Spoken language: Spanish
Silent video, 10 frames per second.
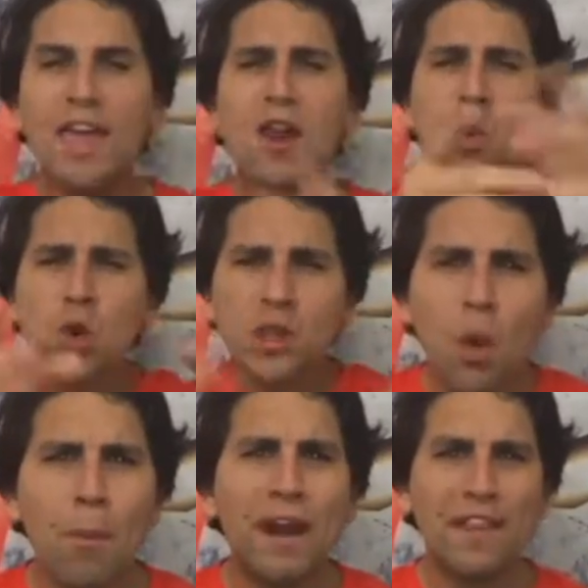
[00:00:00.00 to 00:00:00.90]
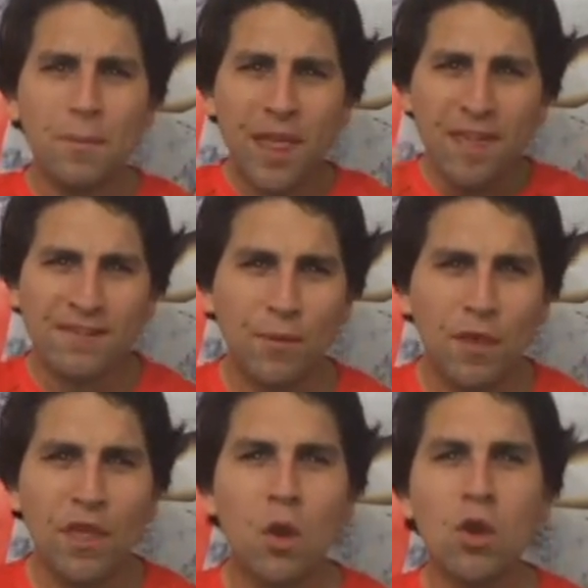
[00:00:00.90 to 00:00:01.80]
Y ya lo último, para terminar este
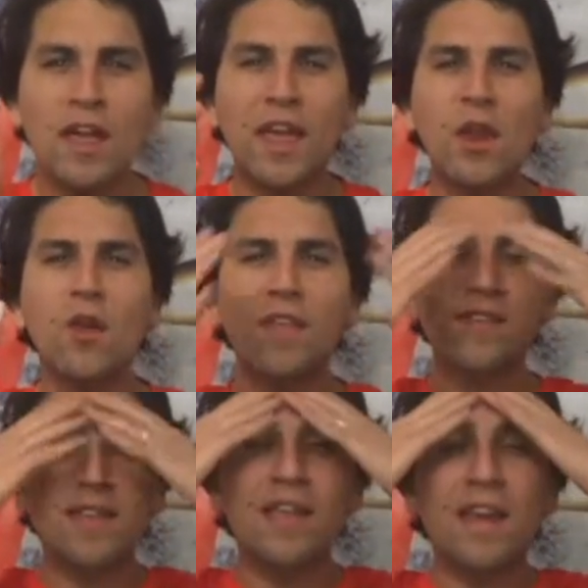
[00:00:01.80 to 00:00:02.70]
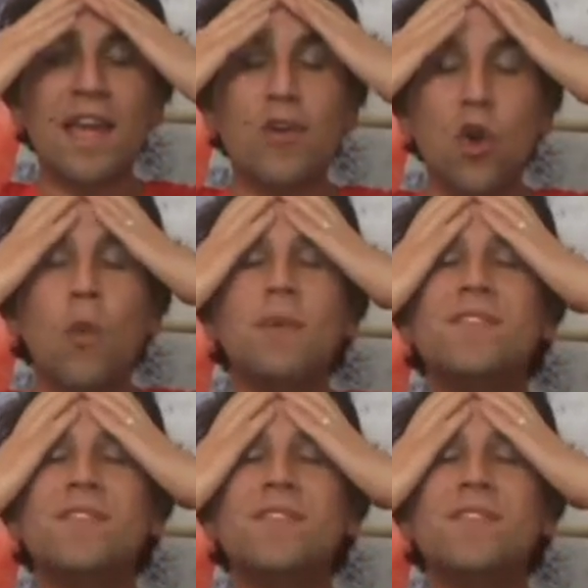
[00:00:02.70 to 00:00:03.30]
video, les quiero decir que yo me